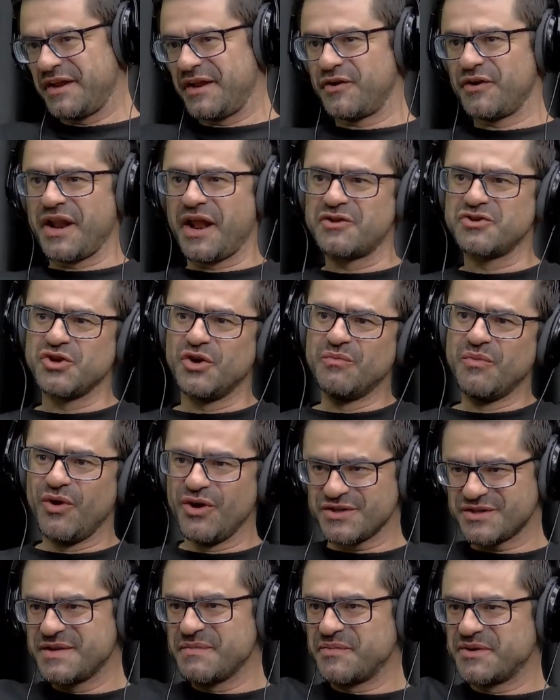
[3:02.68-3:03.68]
horário de
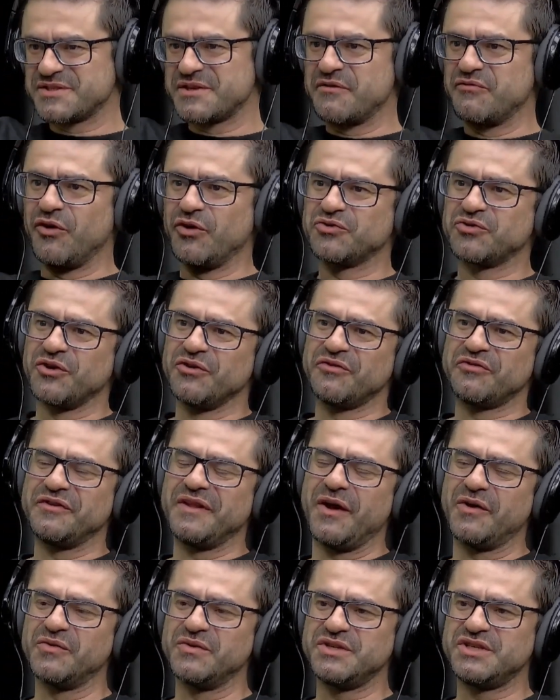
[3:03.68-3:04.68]
almoço, depois ele voltou no
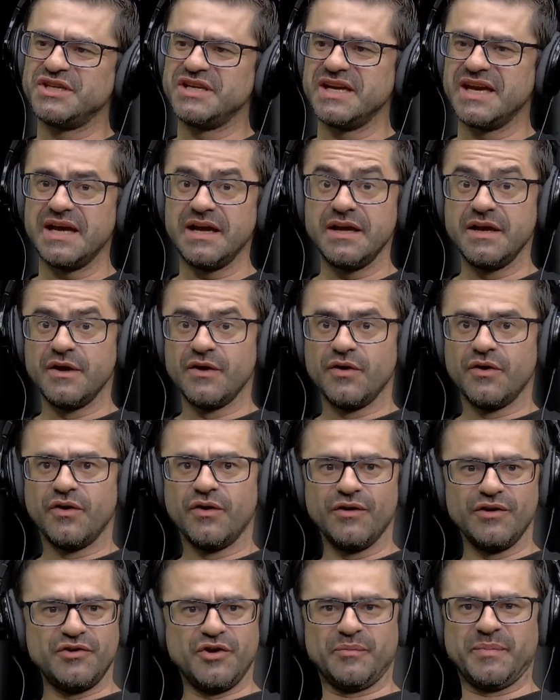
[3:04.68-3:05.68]
final do dia,
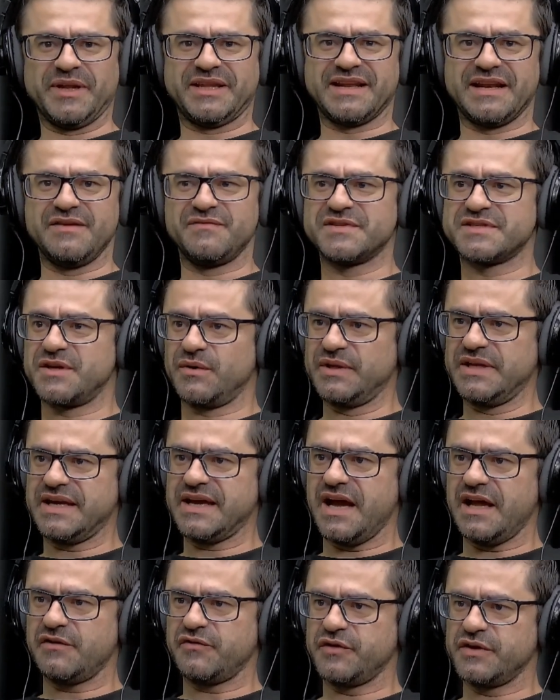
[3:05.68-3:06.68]
olhou para a televisão
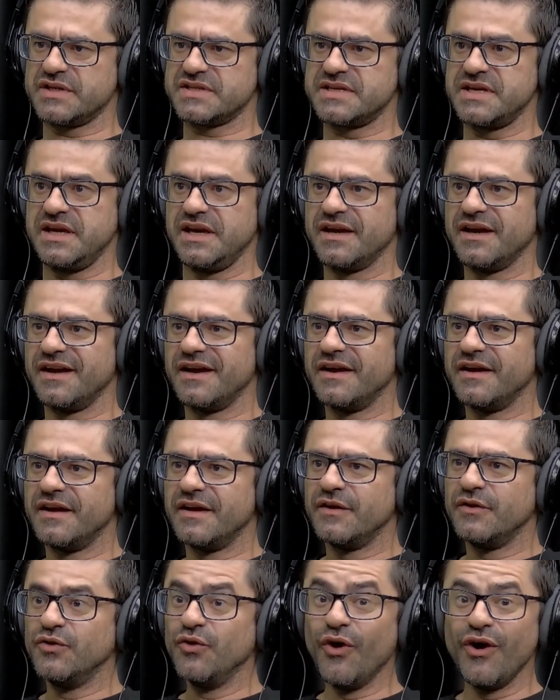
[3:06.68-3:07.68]
ligada e falou assim:
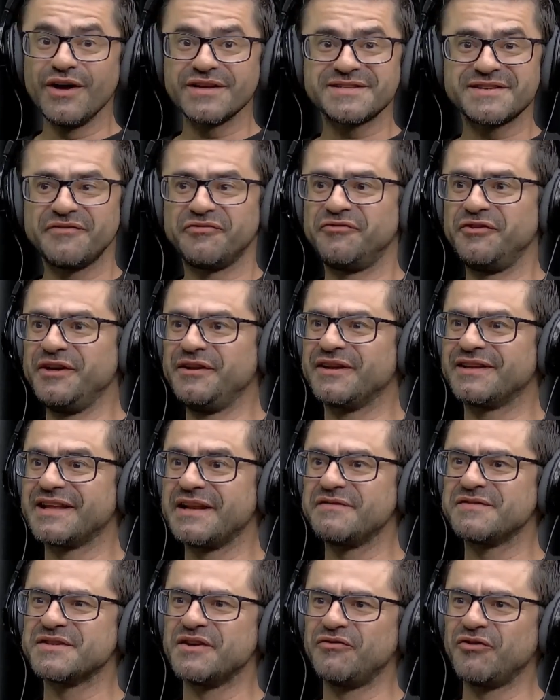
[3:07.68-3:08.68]
Nossa, filho, a
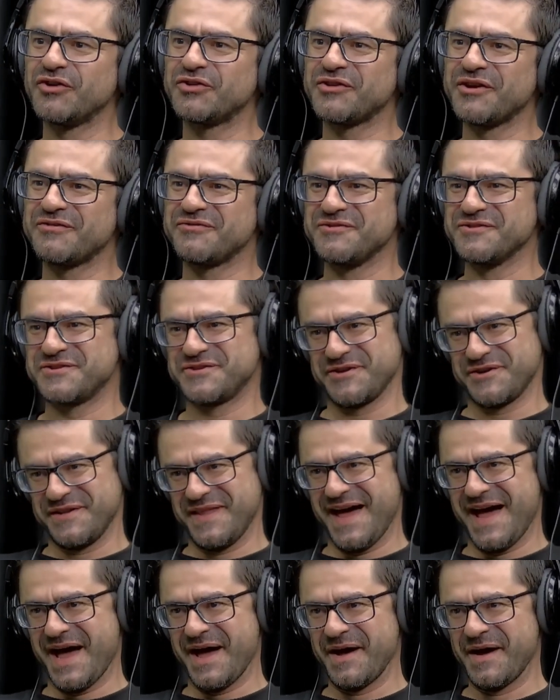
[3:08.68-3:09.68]
televisão voltou a
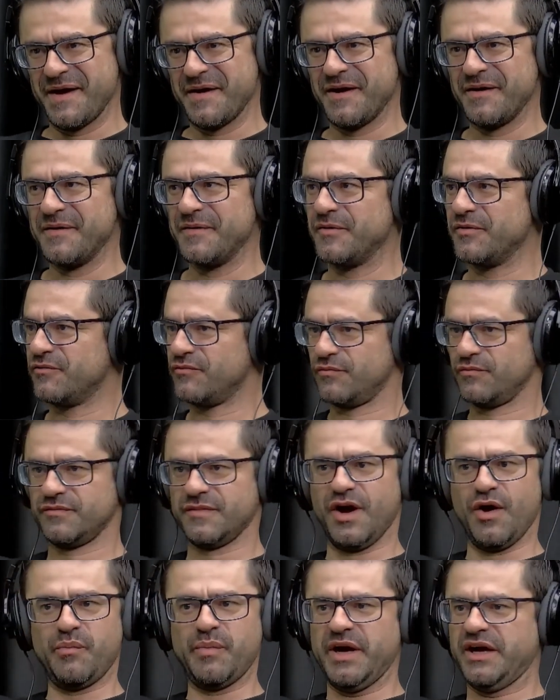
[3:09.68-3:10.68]
funcionar.
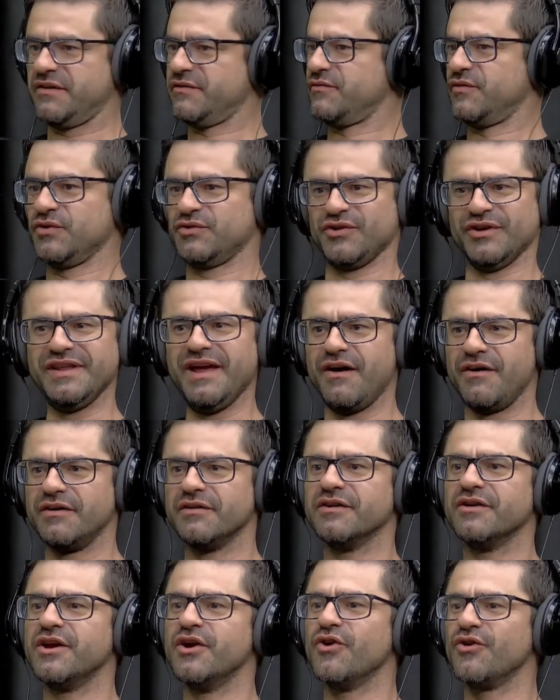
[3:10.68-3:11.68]
Não, pai, voltou não.
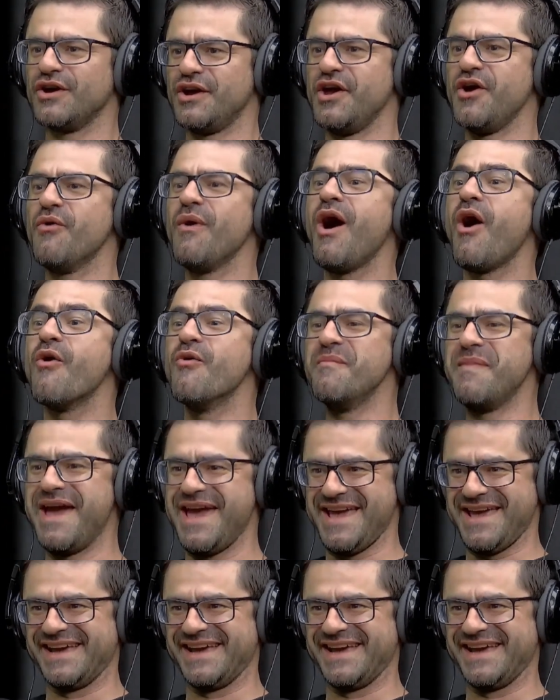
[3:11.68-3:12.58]
Eu, eu arrumei.